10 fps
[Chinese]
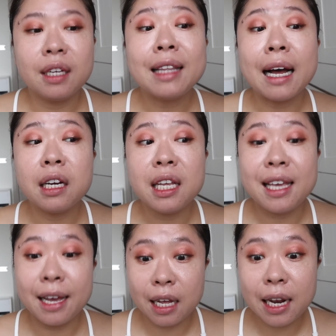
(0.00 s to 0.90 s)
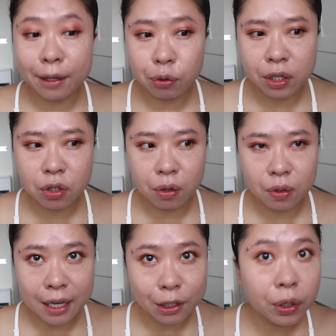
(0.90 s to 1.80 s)
那当你也跟他对冲的
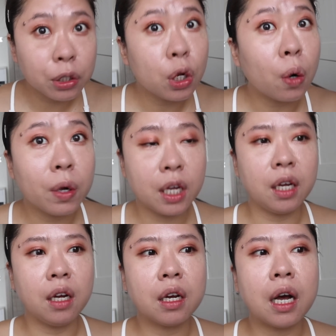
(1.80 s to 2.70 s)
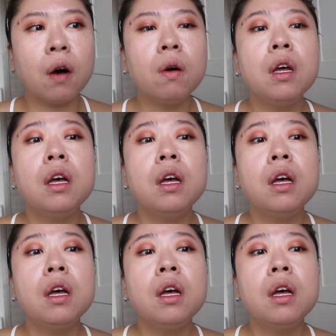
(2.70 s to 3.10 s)
时候，他就会冲更高。